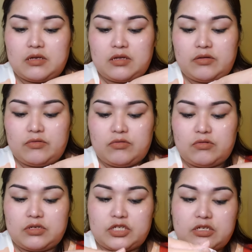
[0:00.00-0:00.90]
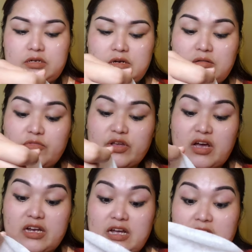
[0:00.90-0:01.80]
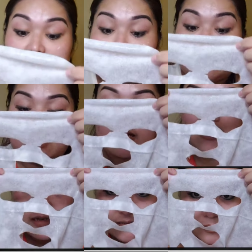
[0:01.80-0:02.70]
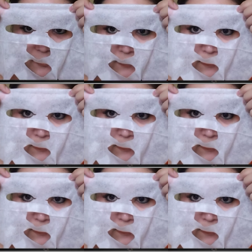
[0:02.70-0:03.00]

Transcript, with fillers: ayun ah, siya. Amoy oh, honey talaga, guys.